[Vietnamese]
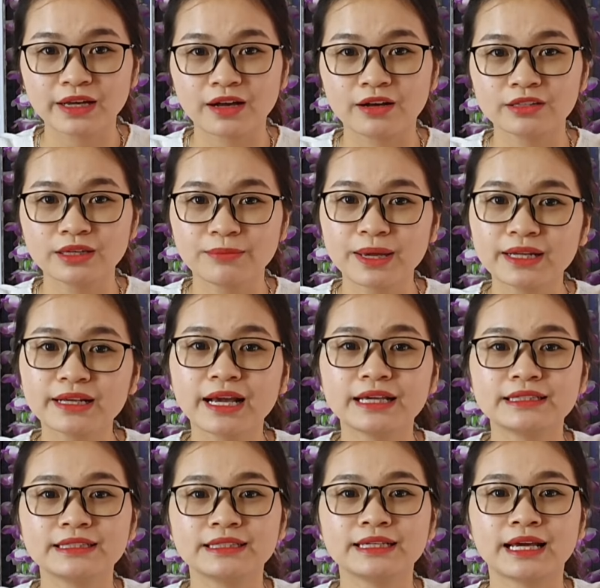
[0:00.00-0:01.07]
Đó, thì bên
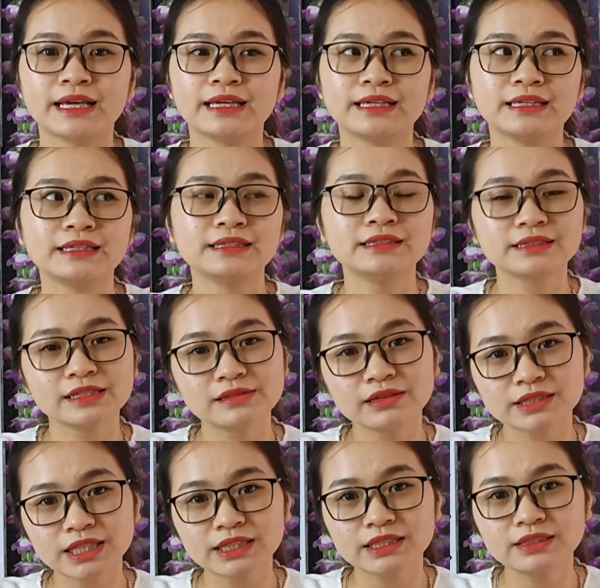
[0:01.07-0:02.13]
cạnh cái những cái dưỡng
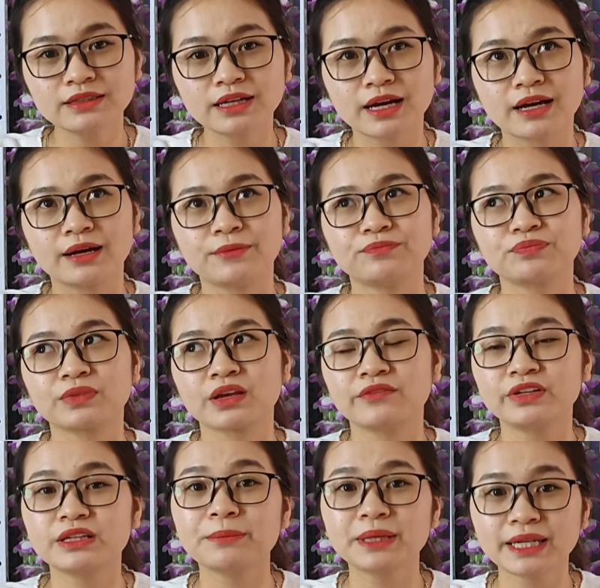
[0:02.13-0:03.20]
chất như là
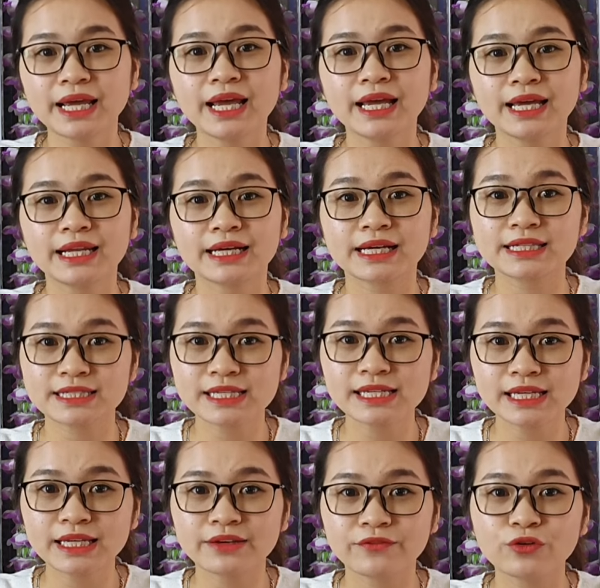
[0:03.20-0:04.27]
vitamin D hay là
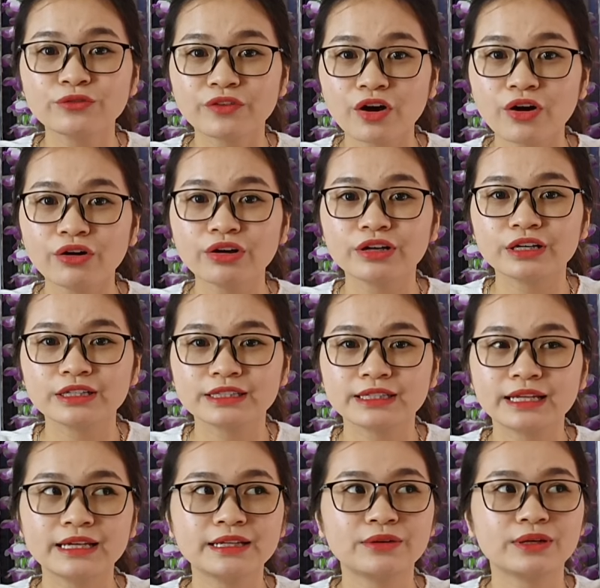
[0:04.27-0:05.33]
canxi, phốt pho thì
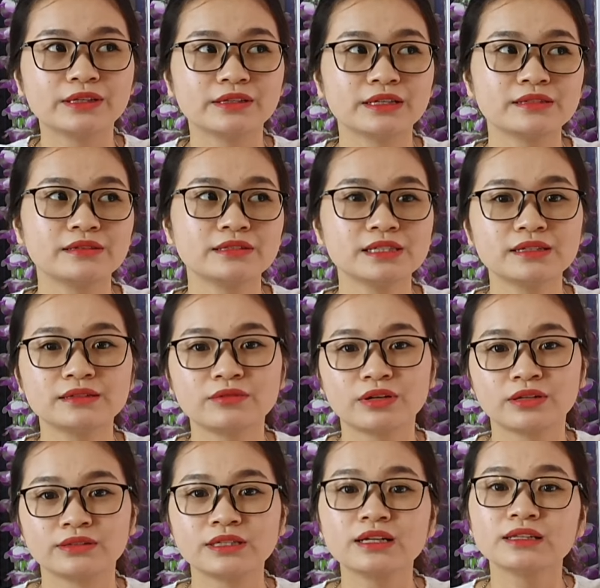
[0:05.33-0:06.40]
đây đều là những cái dưỡng chất gọi
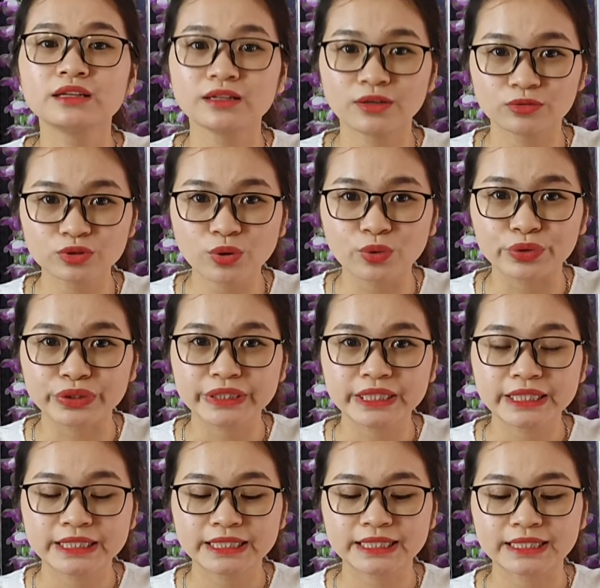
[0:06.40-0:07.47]
là rất là thiết yếu rồi
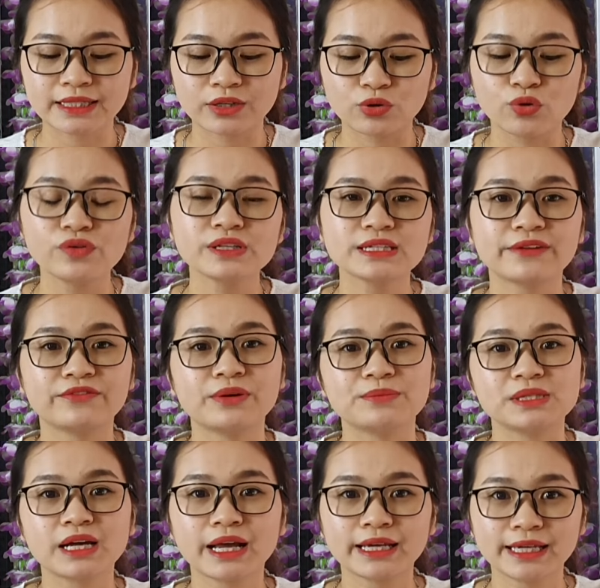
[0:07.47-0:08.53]
thì à, đối với sản phẩm
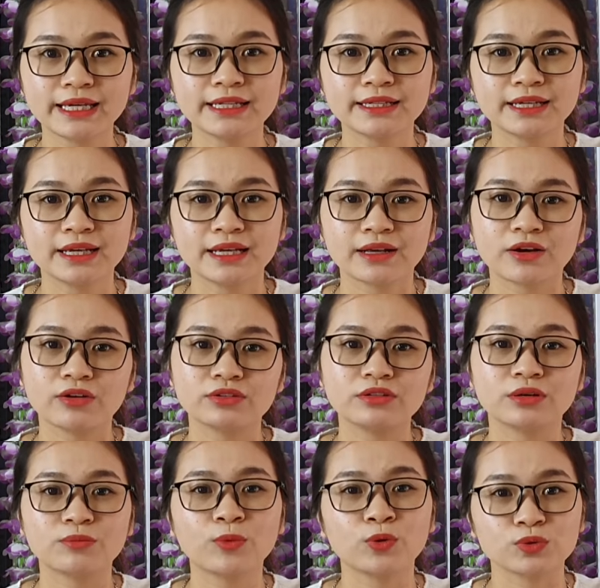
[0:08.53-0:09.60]
dưỡng hai kit còn
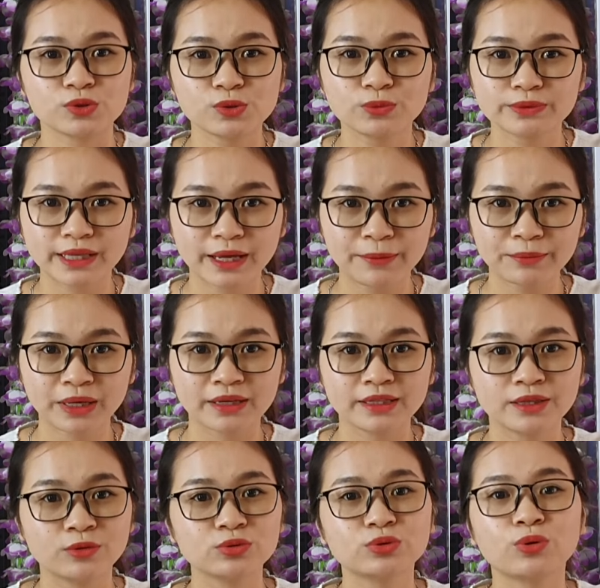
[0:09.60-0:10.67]
được bổ sung thêm cái
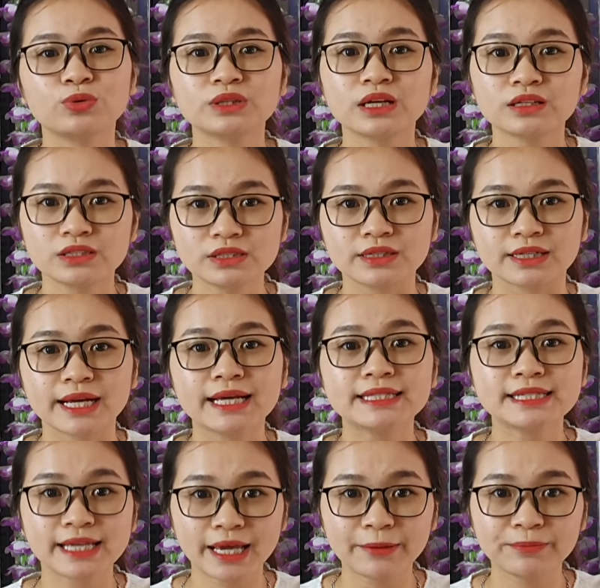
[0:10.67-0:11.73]
yếu tố tăng trưởng
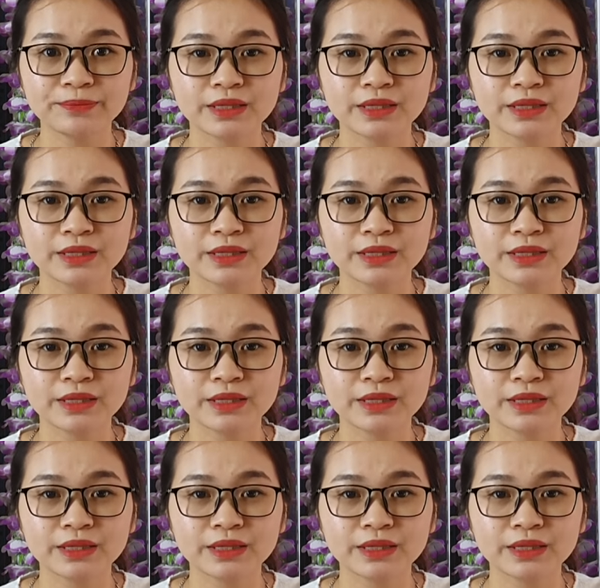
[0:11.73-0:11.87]
IGF